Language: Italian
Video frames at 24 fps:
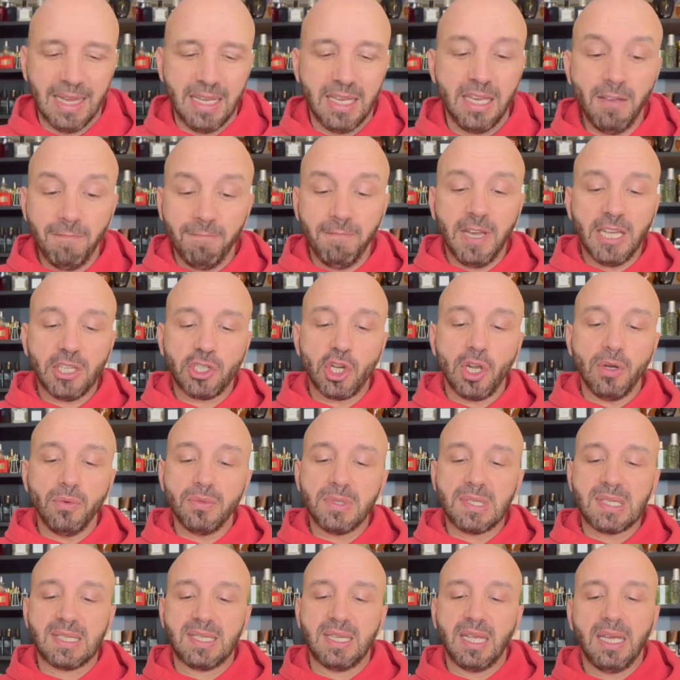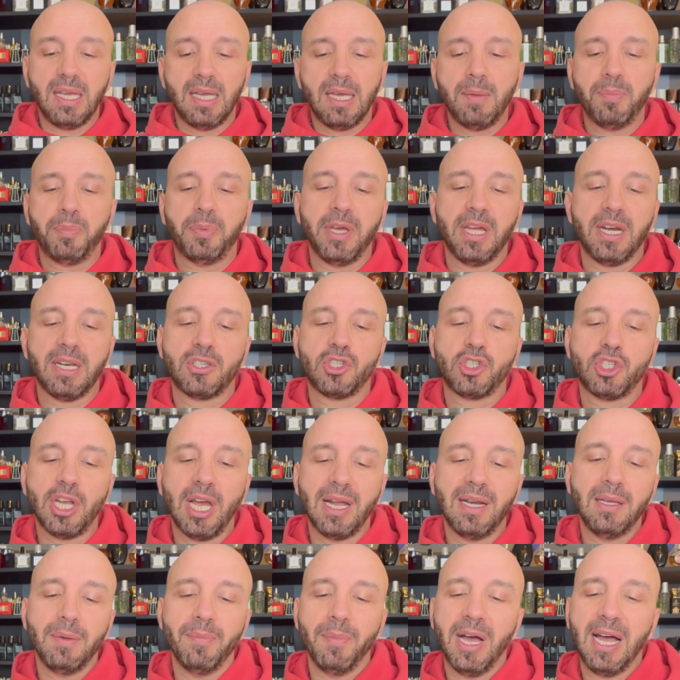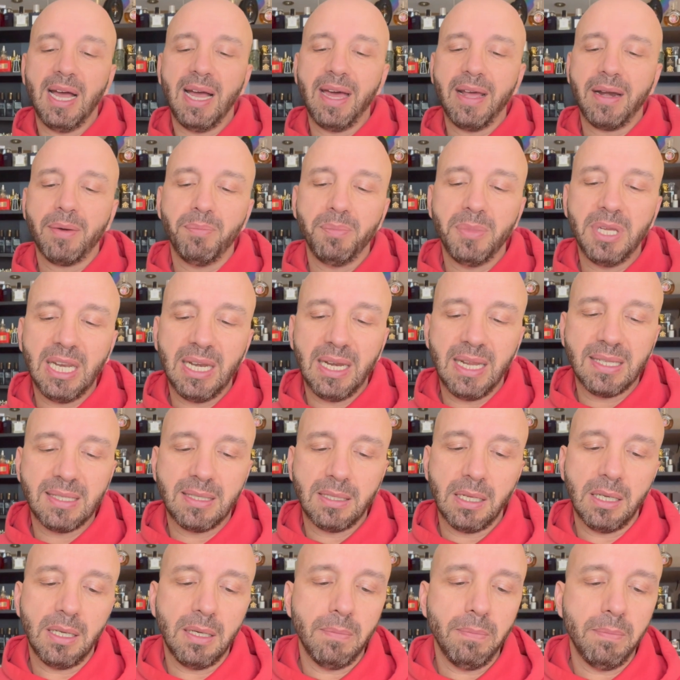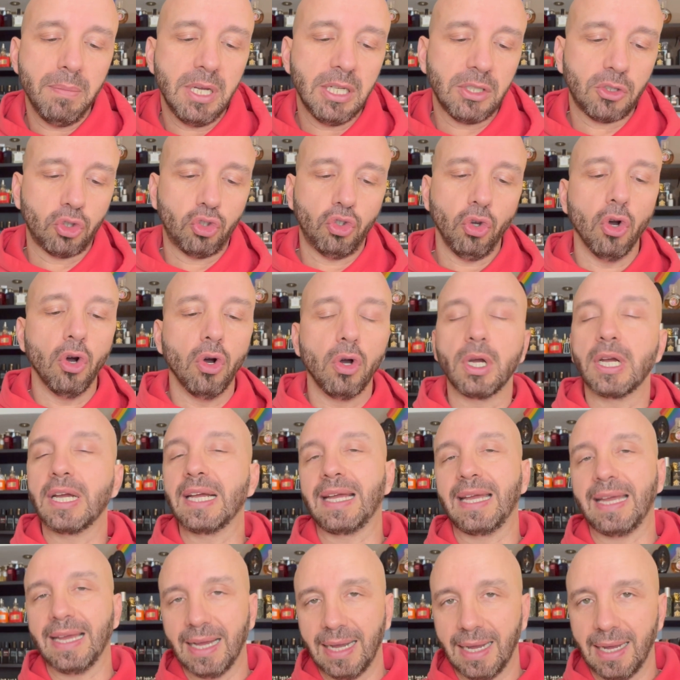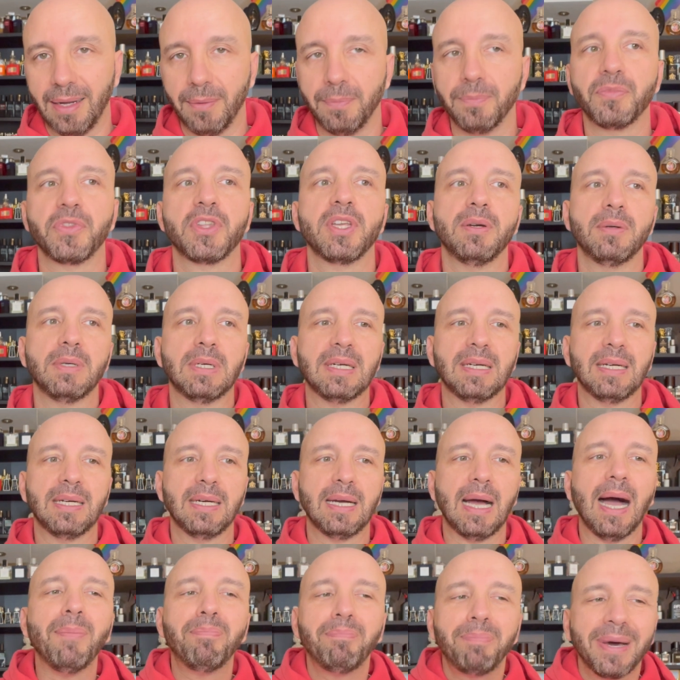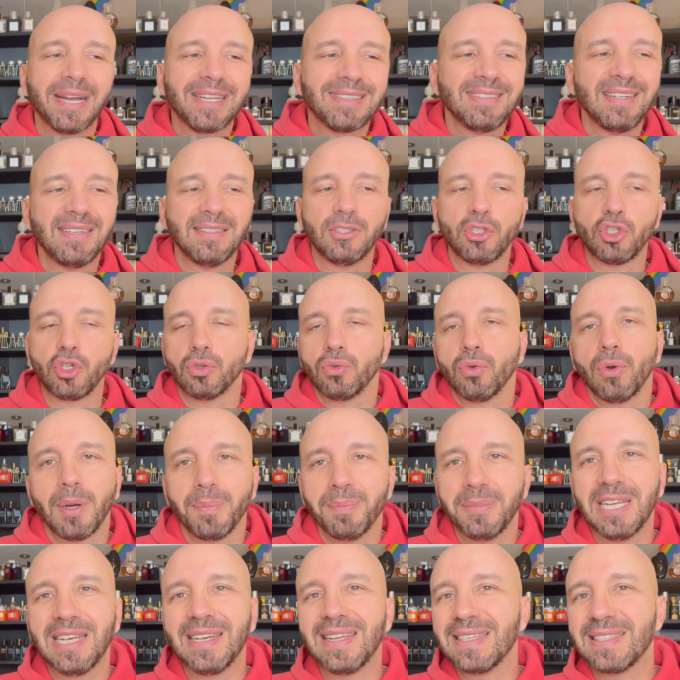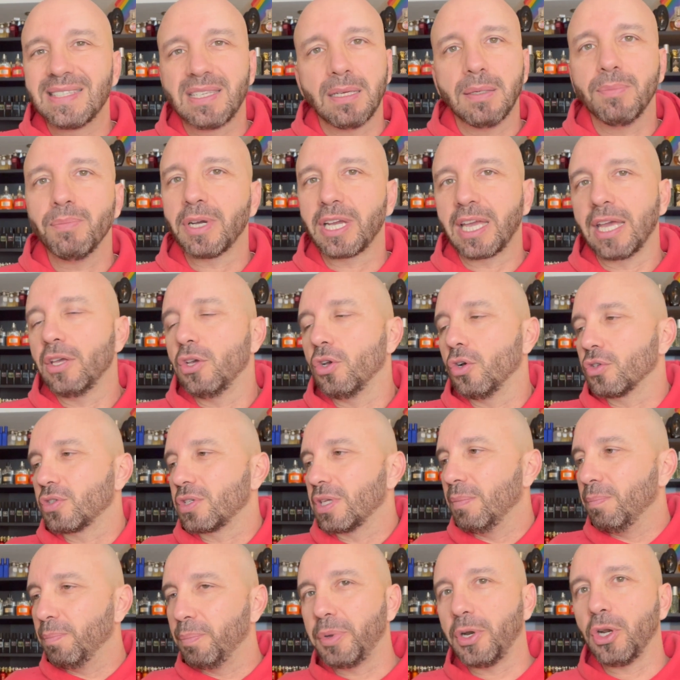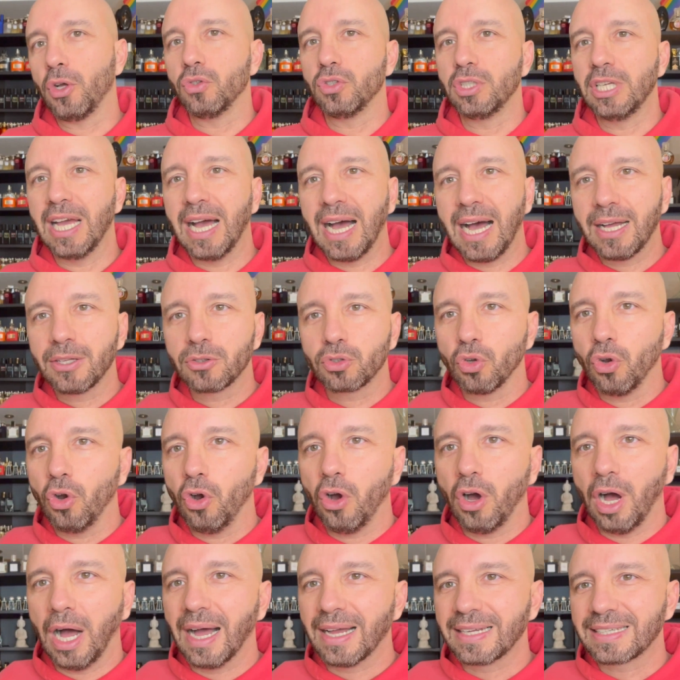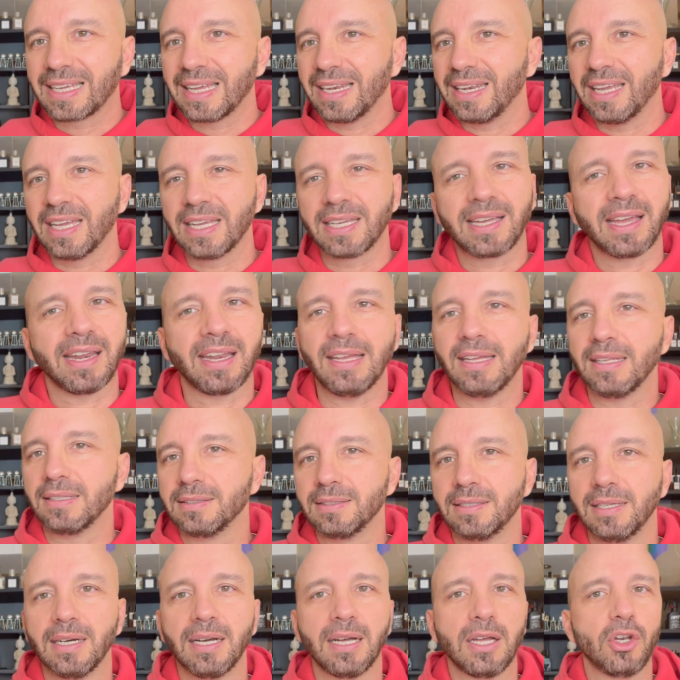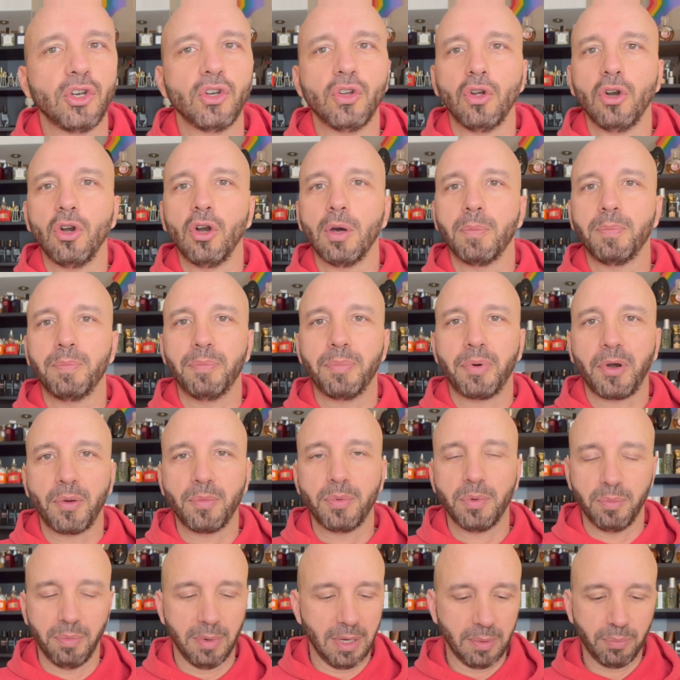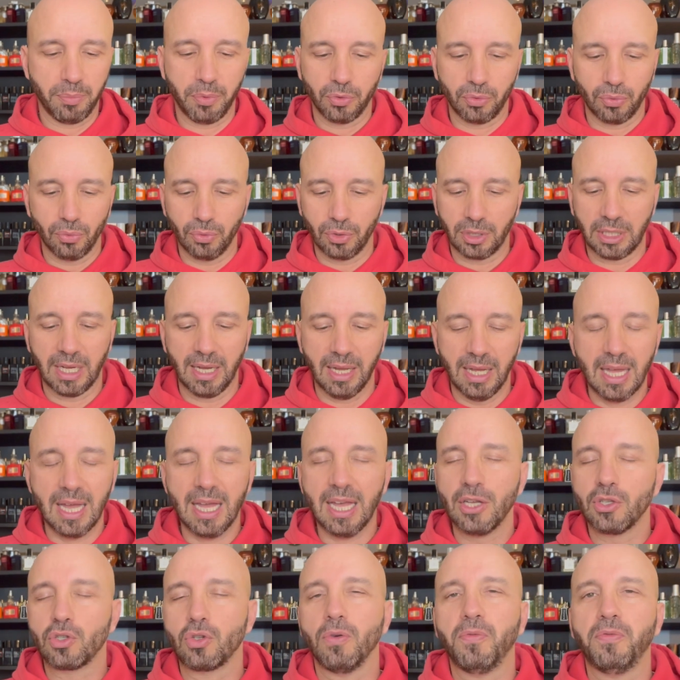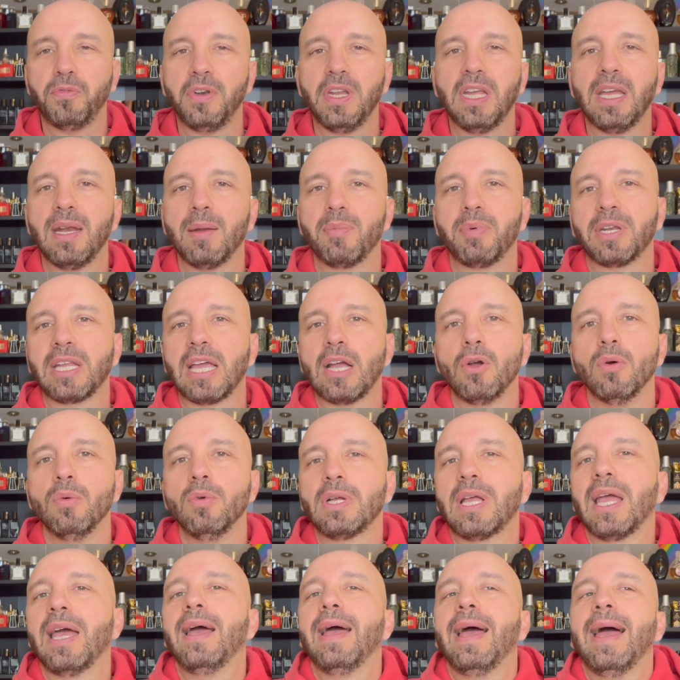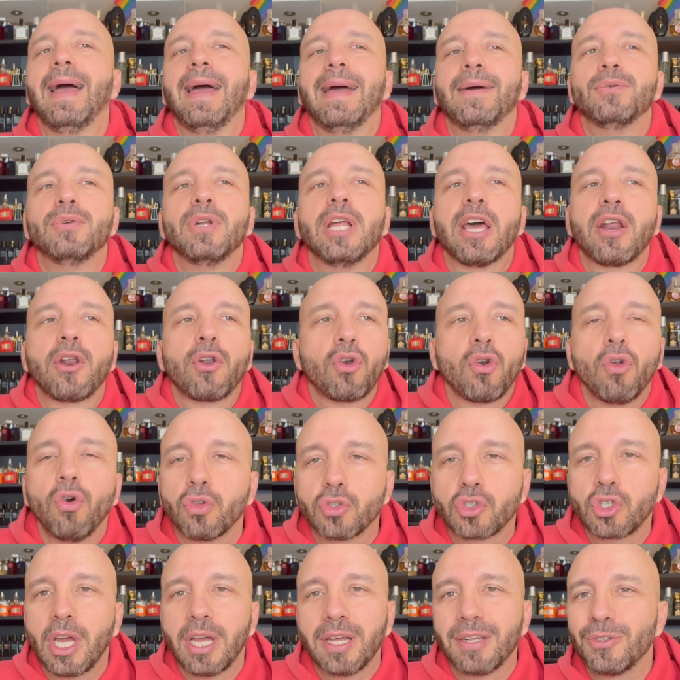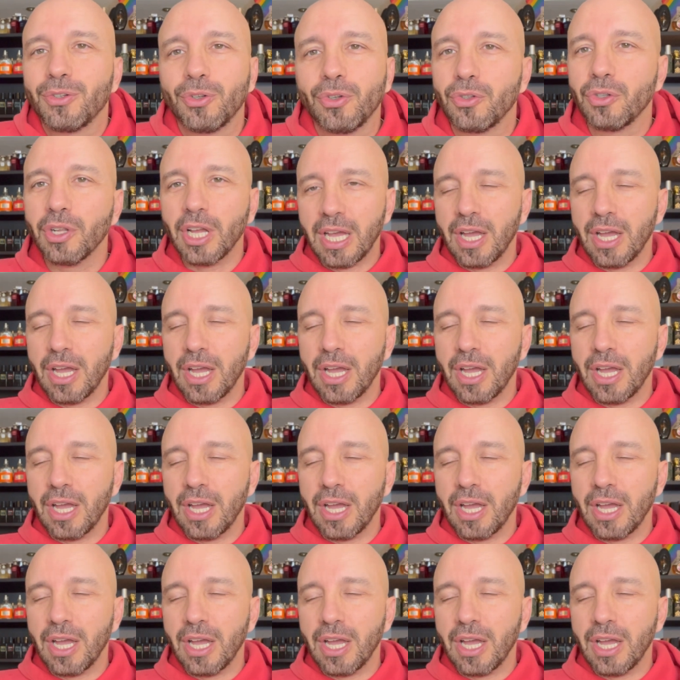Invece un sì per Shalimar Millesim Tonka. Eh, a parte la dicitura Millesim che io ho sempre odiato anche nei Creed, non l'ho proprio mai potuta soffrire perché comunque è un errore, cioè non,